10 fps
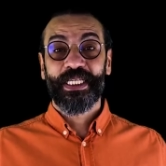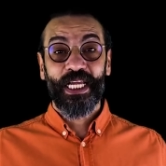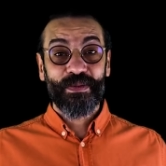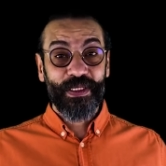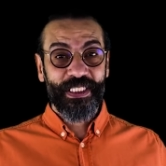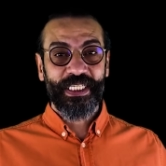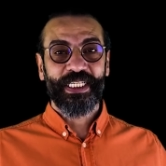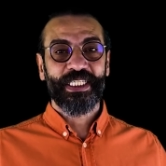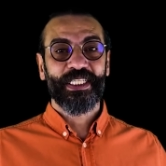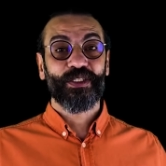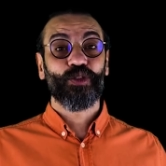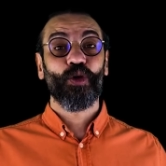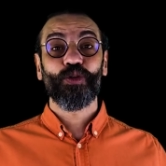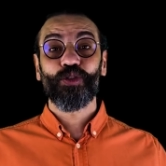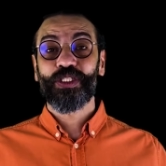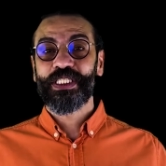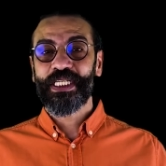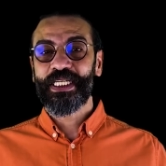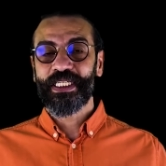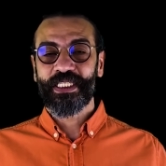kelime sihirdir, sözcük
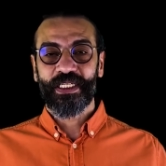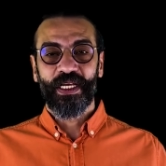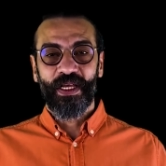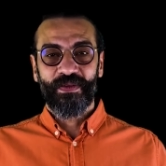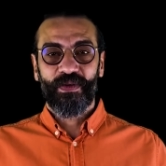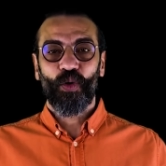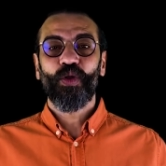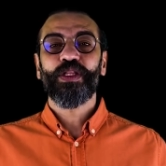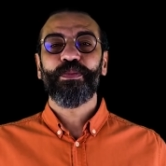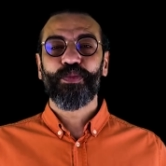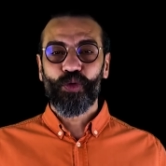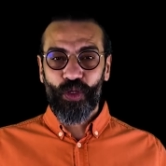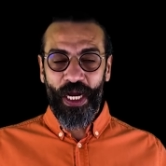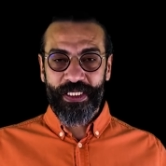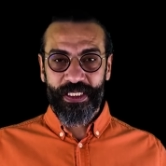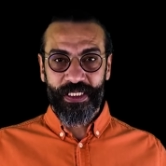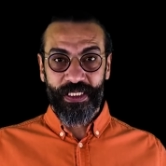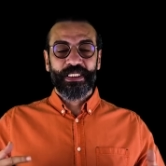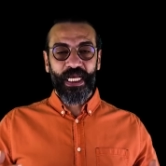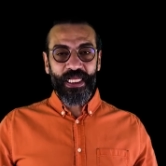sihirdir ve onunla büyülersin.
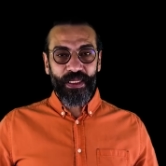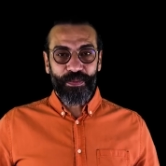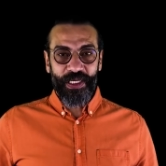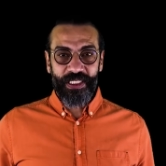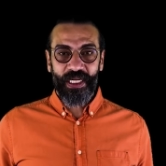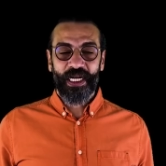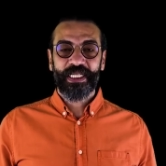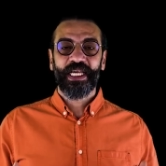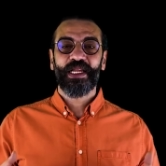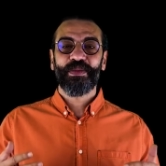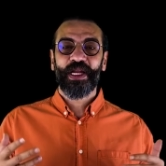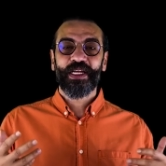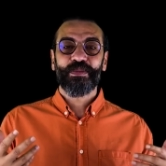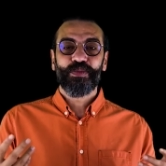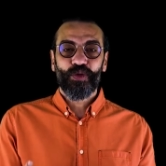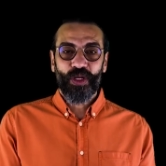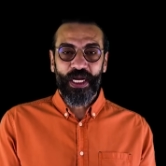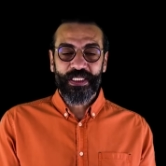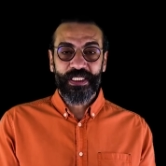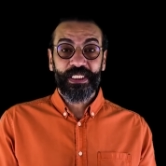Sen de başkalarının kelimelerine
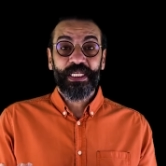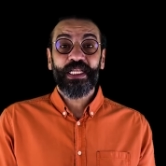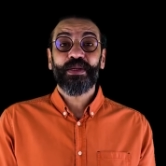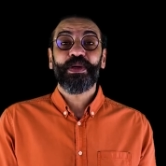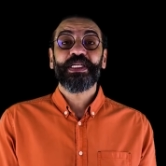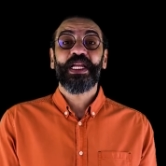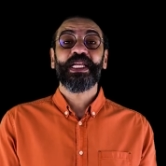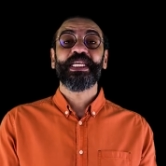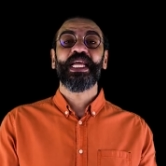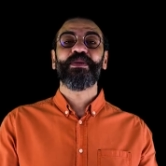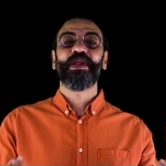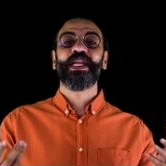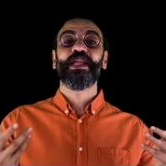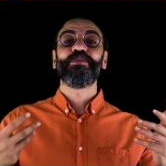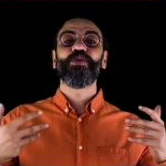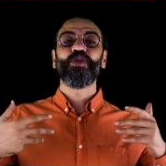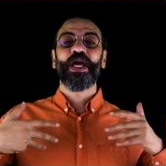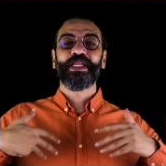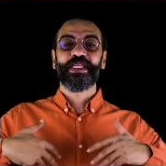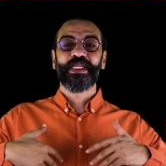büyülersin, sen de başkalarının kelimeleriyle
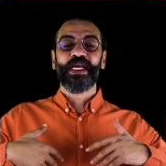büyülendin.